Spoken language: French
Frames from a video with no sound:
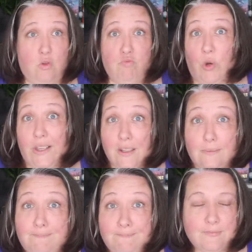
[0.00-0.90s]
mourir.
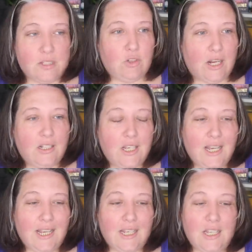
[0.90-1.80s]
Voilà.
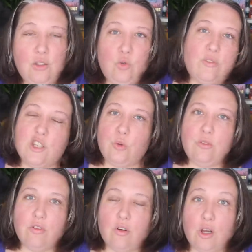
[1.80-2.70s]
Et nous, on va
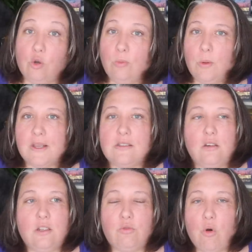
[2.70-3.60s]
suivre un groupe de
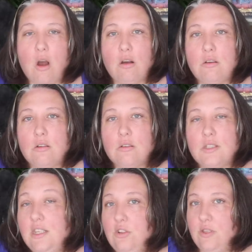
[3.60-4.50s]
personnes et voir euh,
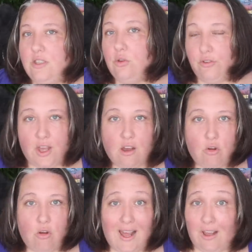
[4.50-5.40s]
ce qu'ils choisissent de faire
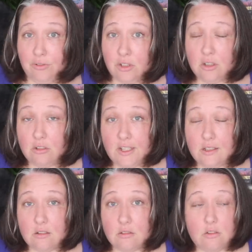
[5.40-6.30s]
euh, à la fin, en fait,
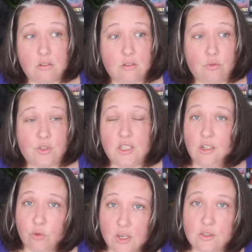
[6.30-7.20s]
quand euh, tu sais
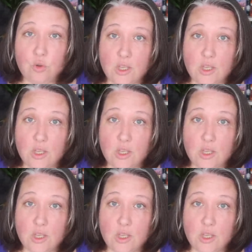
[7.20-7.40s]
qu'il te reste que